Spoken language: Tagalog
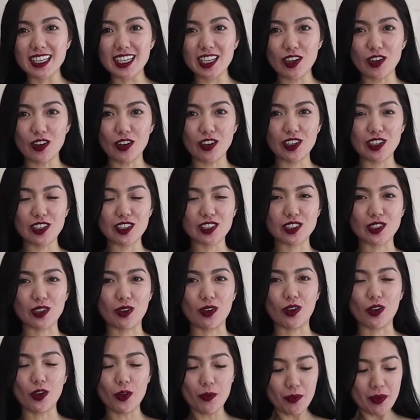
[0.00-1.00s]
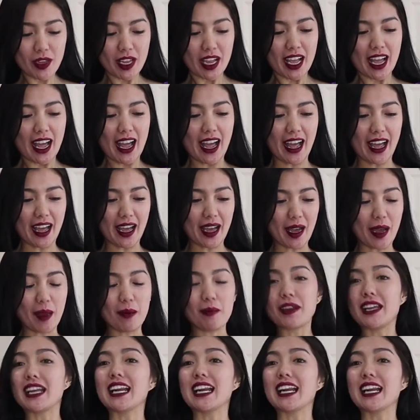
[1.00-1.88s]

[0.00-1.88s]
Lily also. Um,